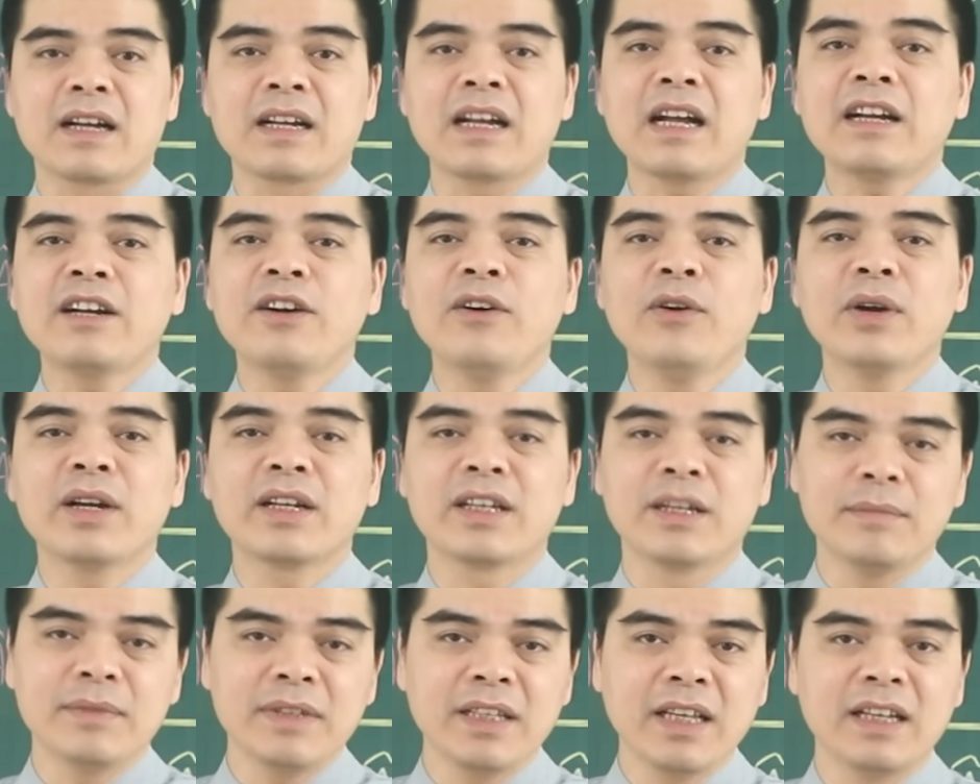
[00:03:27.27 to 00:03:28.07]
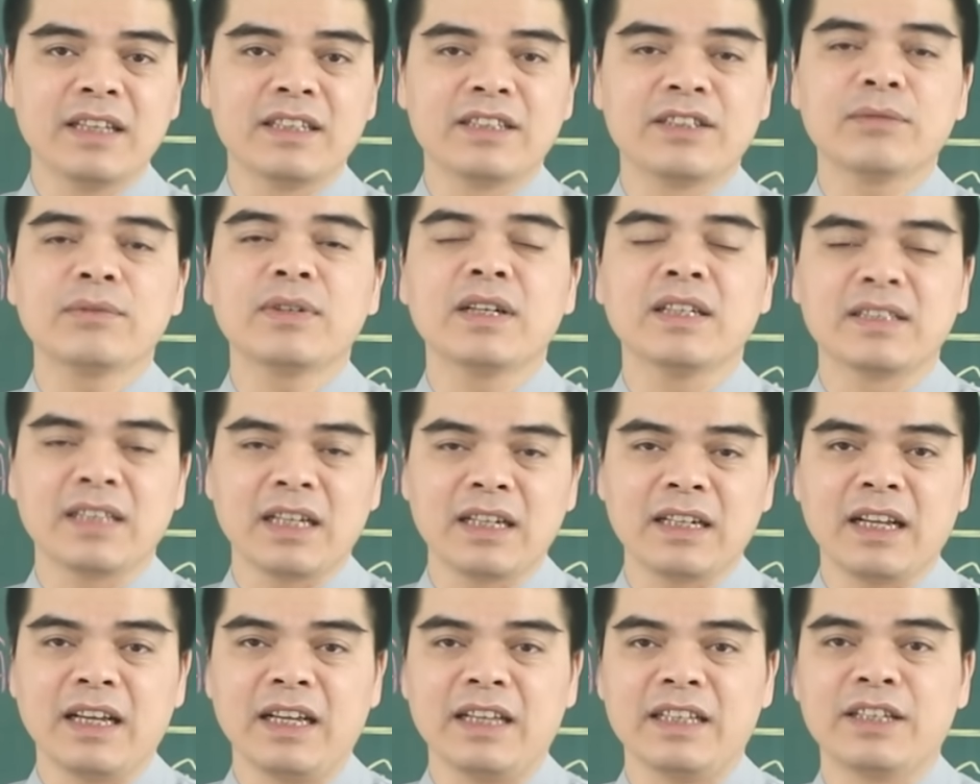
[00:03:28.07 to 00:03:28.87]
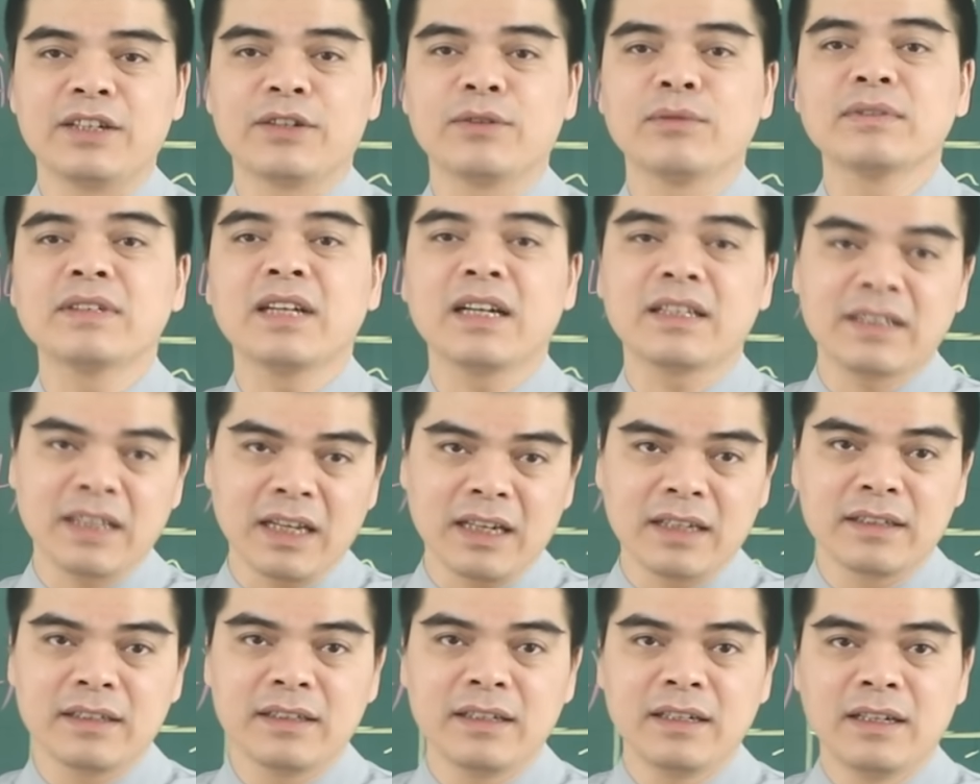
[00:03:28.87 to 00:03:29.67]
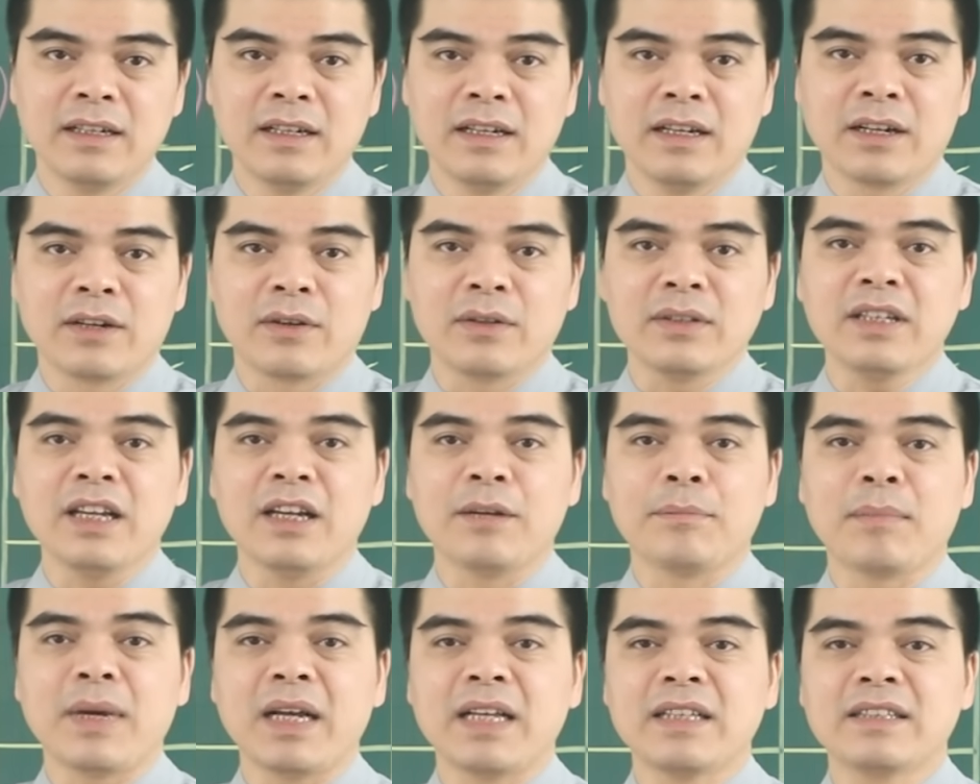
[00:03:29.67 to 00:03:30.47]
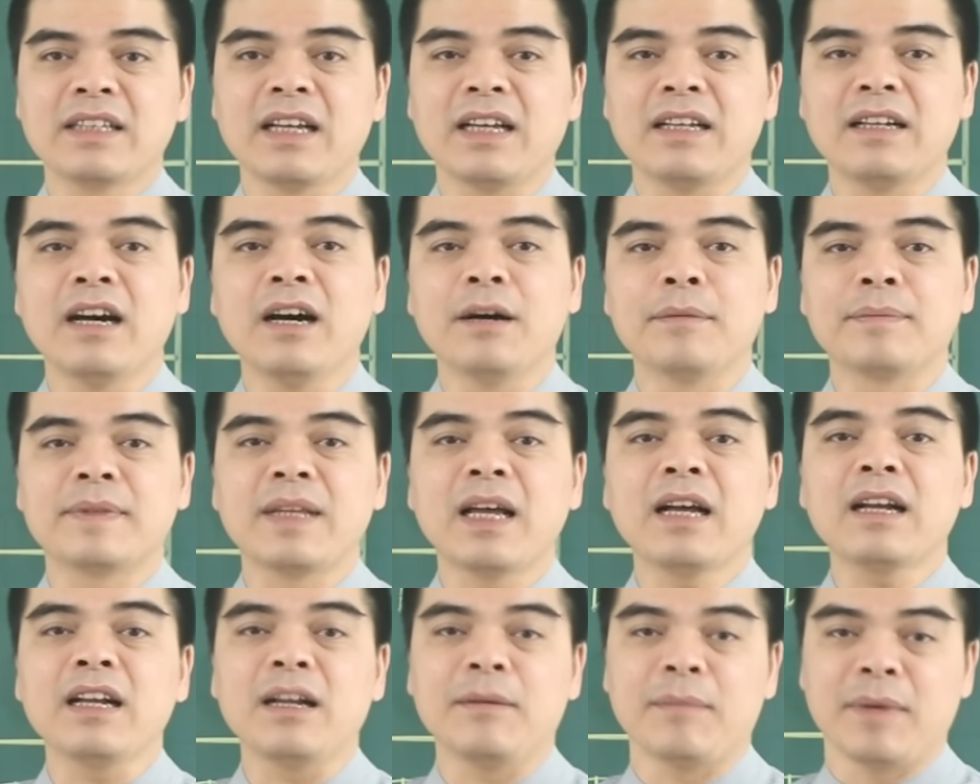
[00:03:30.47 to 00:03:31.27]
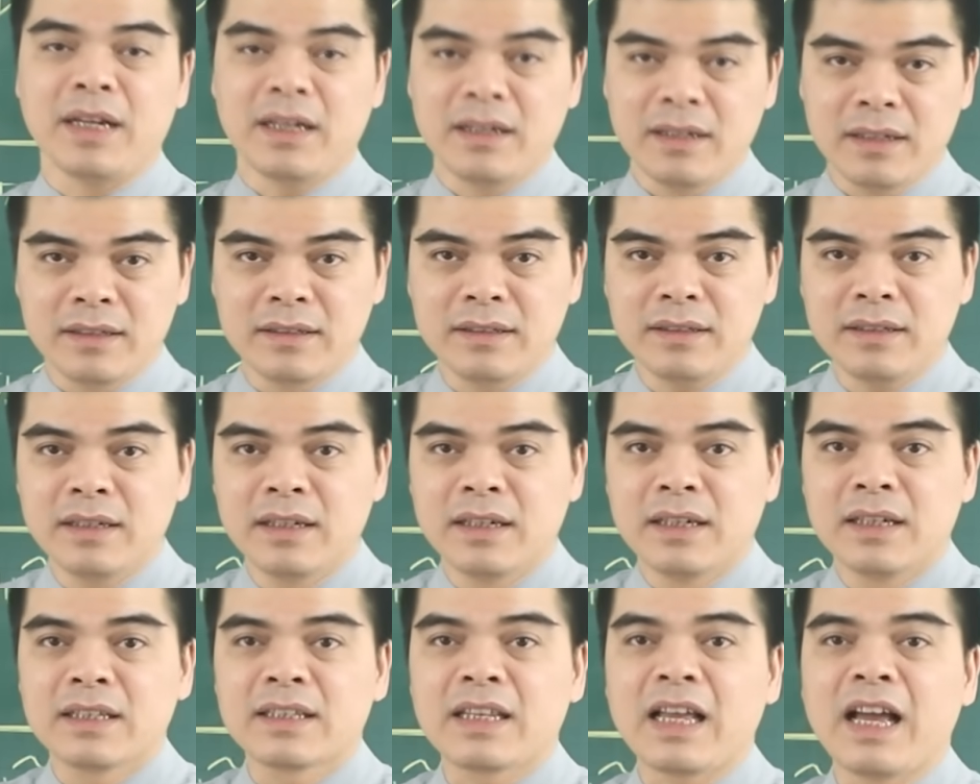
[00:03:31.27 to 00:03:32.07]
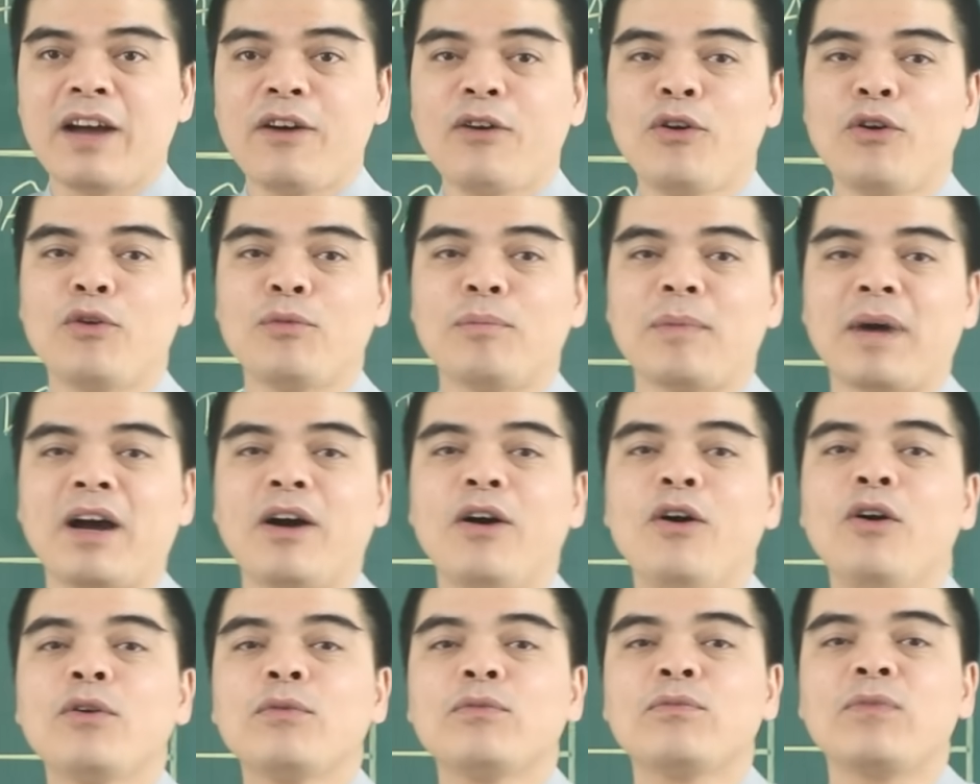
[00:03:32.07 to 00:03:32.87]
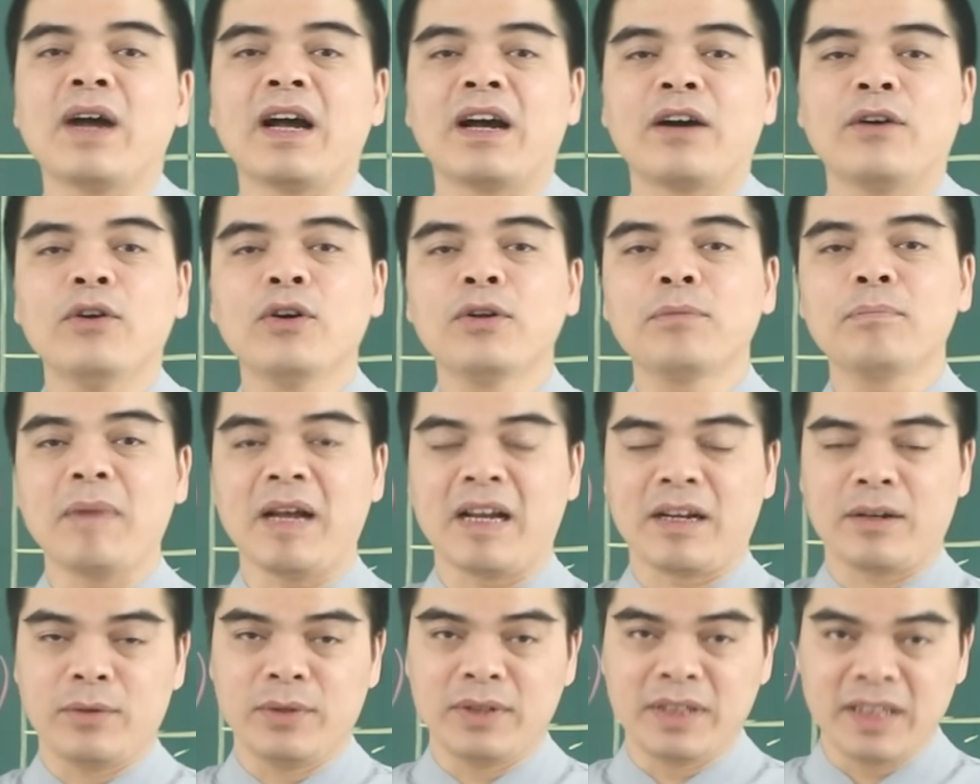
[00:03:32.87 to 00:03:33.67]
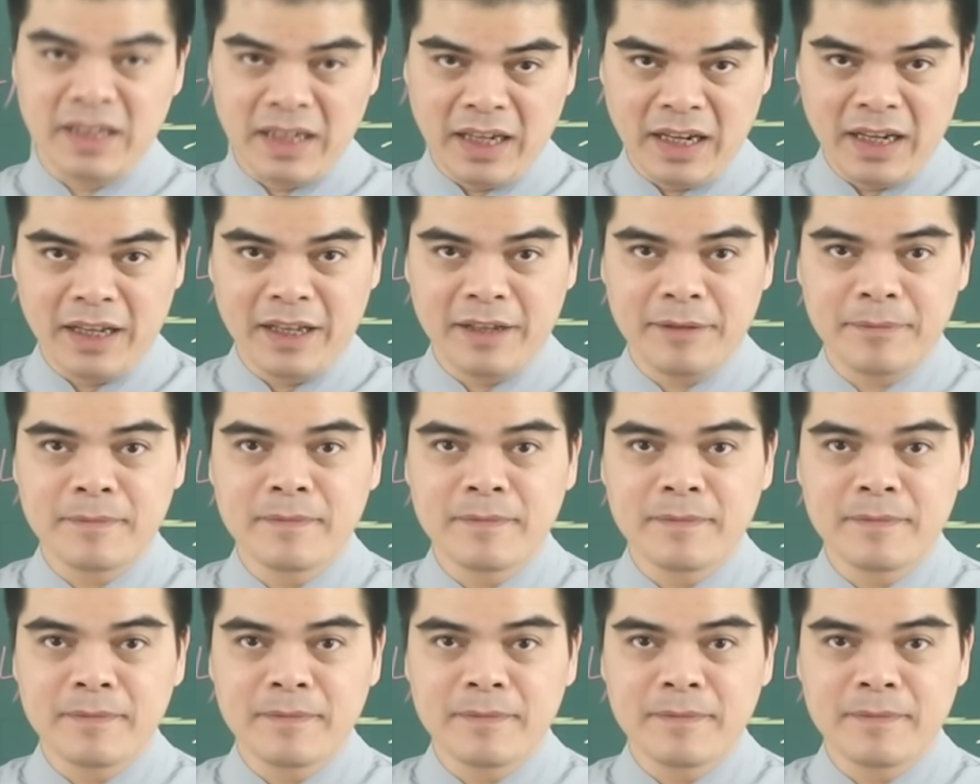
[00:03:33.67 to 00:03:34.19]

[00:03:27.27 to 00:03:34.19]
Các cơ hội kiếm tiền trong thời gian này thì cũng gia tăng, có thể mạnh dạn hợp tác làm ăn lớn, tha hồ mà hốt vàng hốt bạc của thiên hạ.